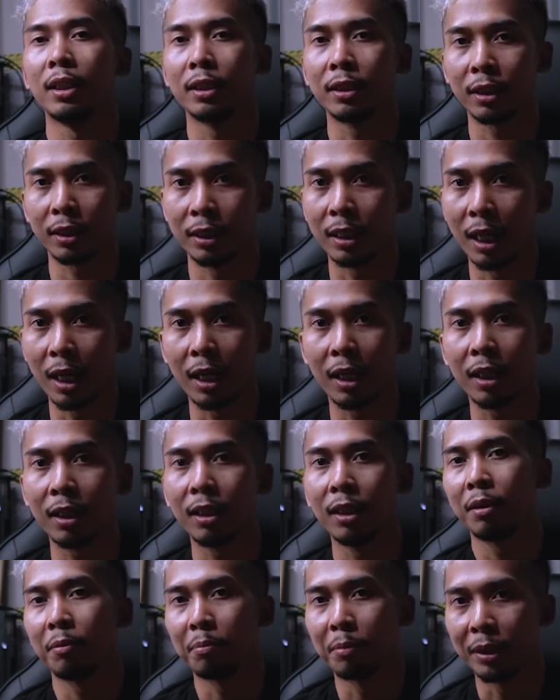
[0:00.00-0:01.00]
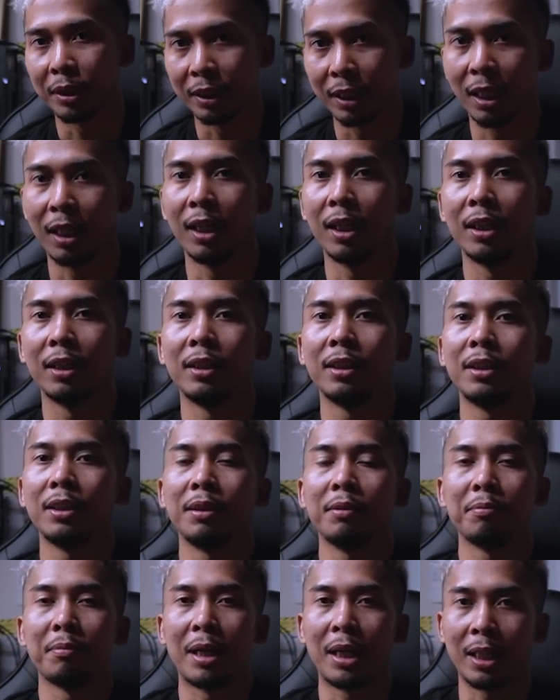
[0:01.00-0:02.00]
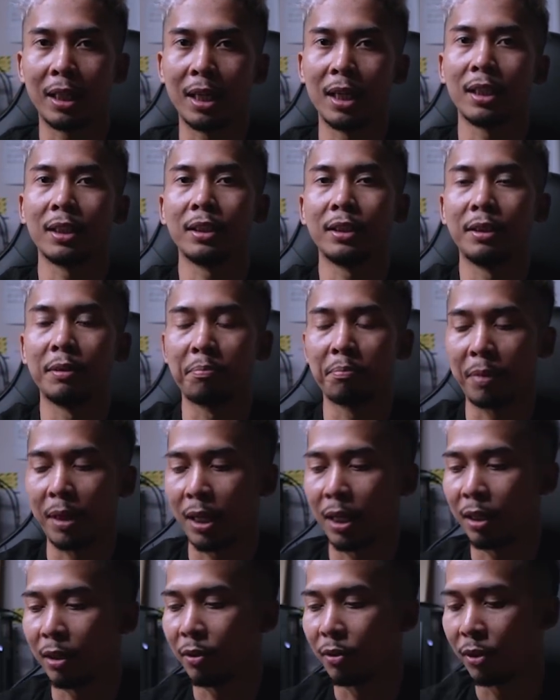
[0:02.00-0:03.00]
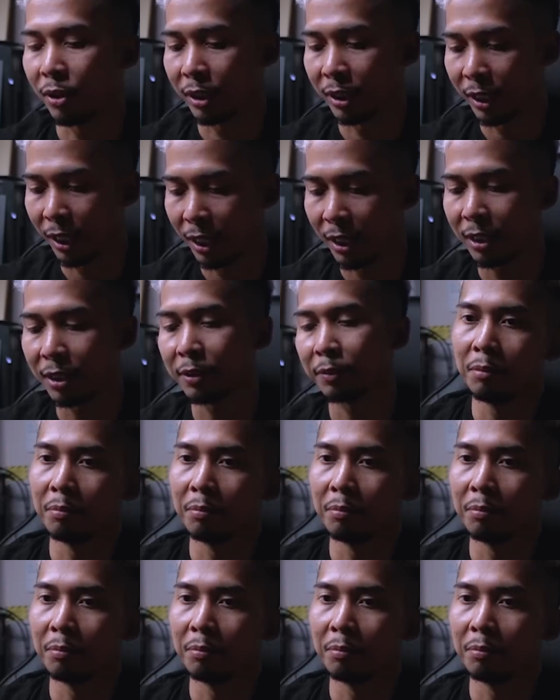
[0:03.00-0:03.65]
sedang menjalani magang di Jepang. Oke, okay?